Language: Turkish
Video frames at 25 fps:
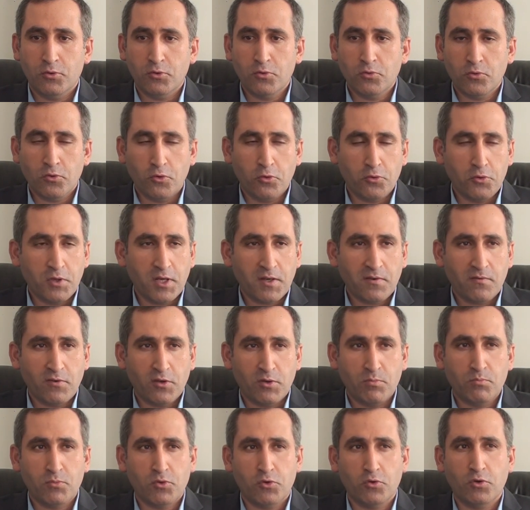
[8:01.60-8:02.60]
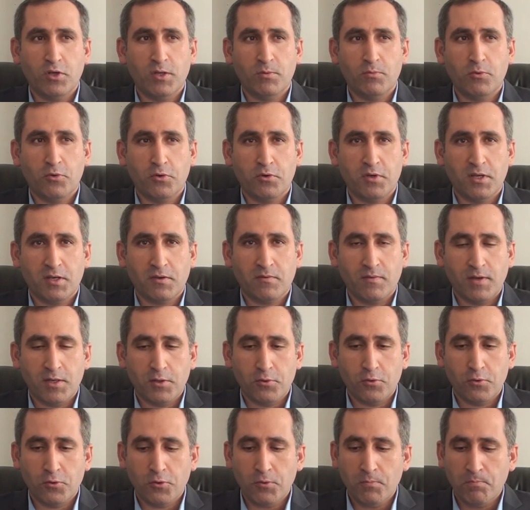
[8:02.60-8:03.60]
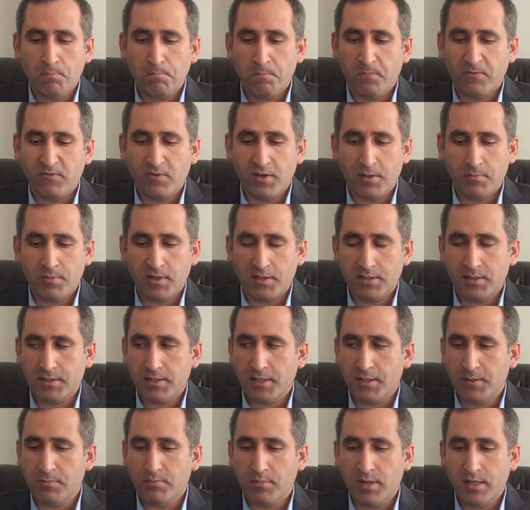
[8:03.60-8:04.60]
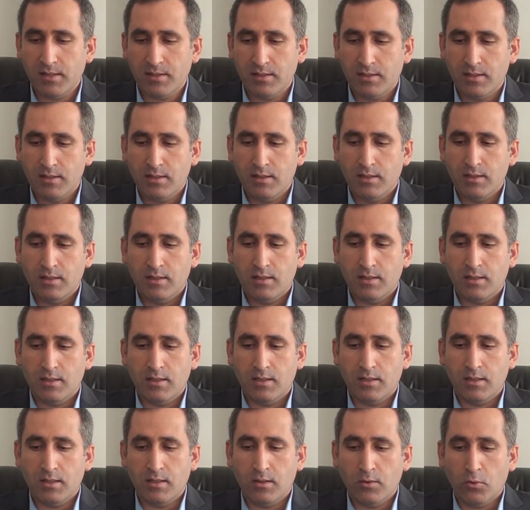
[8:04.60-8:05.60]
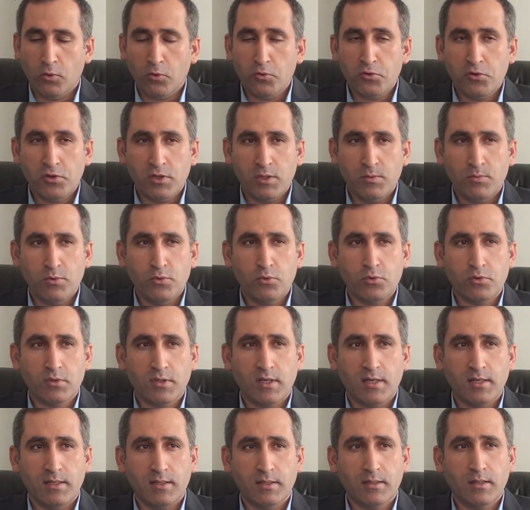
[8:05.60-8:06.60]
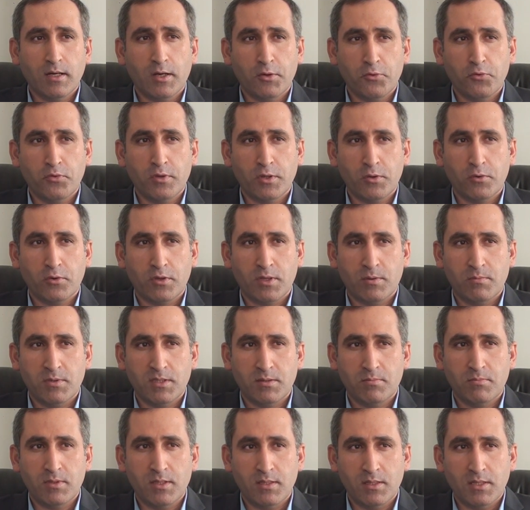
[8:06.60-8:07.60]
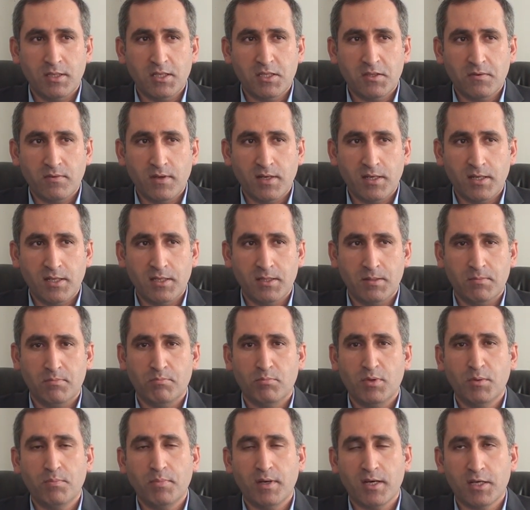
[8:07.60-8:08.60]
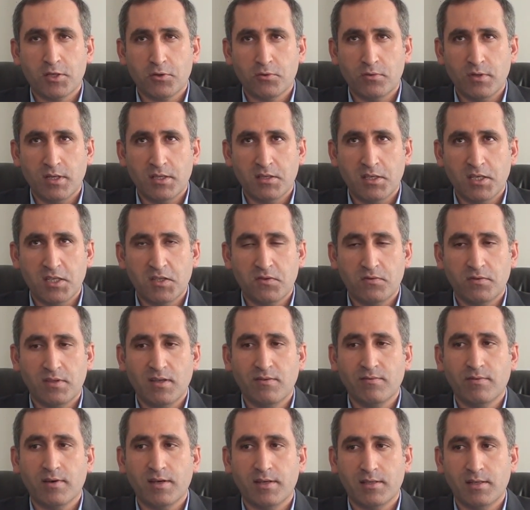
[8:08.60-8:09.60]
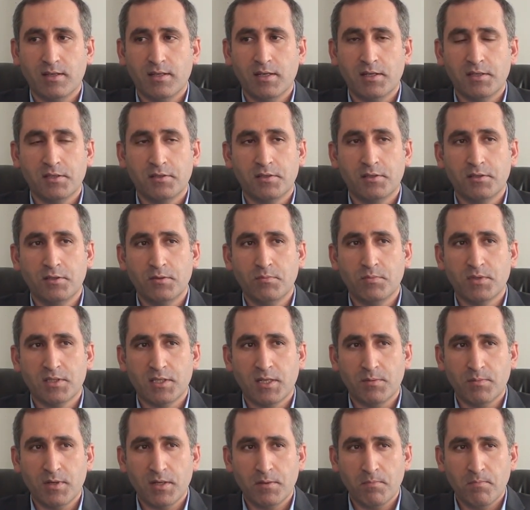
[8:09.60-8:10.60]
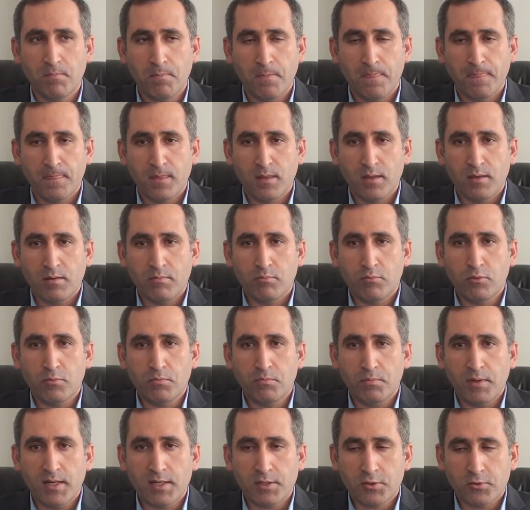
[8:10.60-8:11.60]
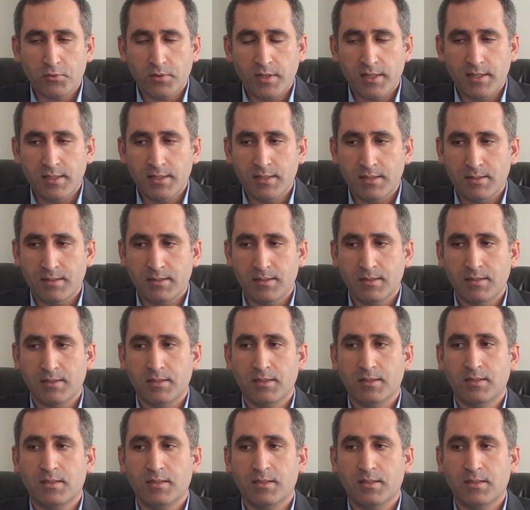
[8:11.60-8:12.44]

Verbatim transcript: çünkü örnek verim, şöyle bir örnek veriyorum, vermek isterim ben. 17100 ee, sayılı kanuna göre biz bir işvereni bir personel teşvikten faydalandırdığımız zaman bu personelin e,